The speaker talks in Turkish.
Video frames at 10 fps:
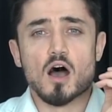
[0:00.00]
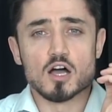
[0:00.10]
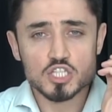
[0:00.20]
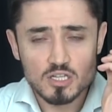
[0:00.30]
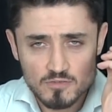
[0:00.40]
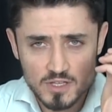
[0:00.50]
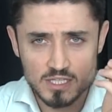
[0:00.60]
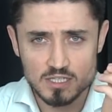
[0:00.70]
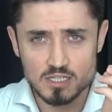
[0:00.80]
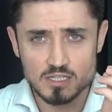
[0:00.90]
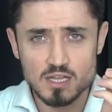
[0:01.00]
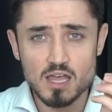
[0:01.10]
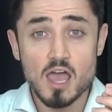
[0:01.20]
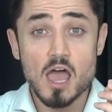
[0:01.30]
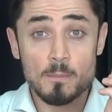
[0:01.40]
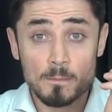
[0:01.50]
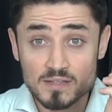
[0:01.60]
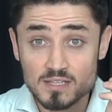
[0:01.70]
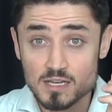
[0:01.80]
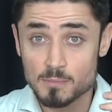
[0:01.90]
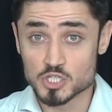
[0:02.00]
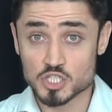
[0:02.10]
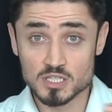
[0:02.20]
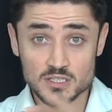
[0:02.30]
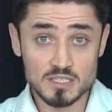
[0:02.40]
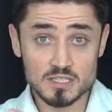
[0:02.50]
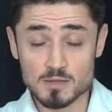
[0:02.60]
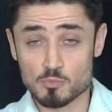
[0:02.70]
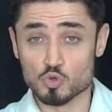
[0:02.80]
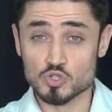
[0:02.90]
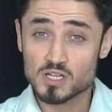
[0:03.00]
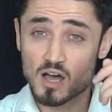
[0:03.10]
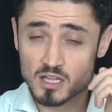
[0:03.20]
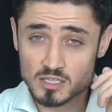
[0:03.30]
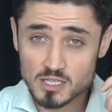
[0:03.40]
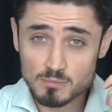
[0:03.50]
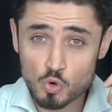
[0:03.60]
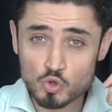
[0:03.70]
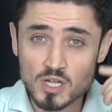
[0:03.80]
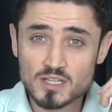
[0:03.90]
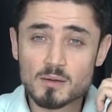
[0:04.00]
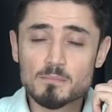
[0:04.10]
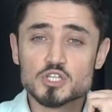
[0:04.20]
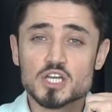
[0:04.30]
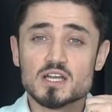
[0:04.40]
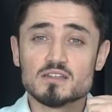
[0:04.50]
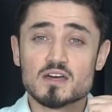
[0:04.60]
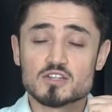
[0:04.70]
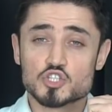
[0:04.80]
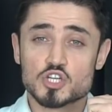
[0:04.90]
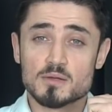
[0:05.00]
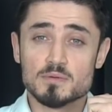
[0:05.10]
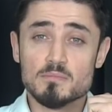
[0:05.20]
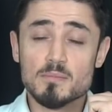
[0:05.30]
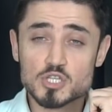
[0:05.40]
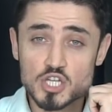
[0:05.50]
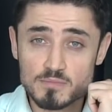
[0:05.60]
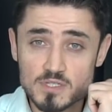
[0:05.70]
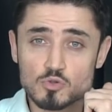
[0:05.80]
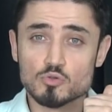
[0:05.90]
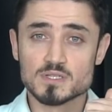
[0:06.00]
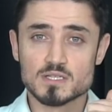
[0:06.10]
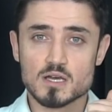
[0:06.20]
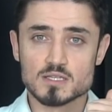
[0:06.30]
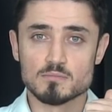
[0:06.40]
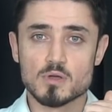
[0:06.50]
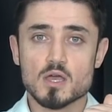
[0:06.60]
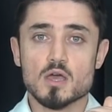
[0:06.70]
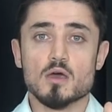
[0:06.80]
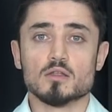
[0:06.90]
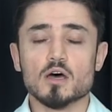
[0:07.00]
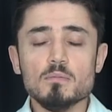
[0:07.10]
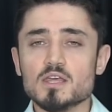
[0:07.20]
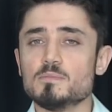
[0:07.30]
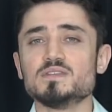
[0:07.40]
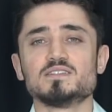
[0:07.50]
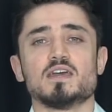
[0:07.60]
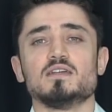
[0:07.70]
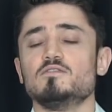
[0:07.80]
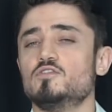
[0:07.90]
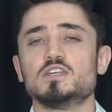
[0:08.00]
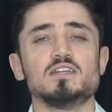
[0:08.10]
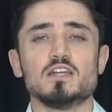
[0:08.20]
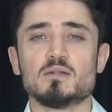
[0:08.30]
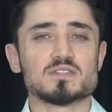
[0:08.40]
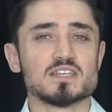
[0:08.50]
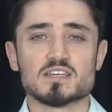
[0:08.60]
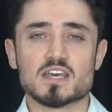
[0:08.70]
açık fikirlilikle, empatiyle başkalarını dinleyip onları anlayıp onlardan bir şeyler ders çıkarabilme becerimizin olması lazım. Tabii ki biz kendi fikirlerimize,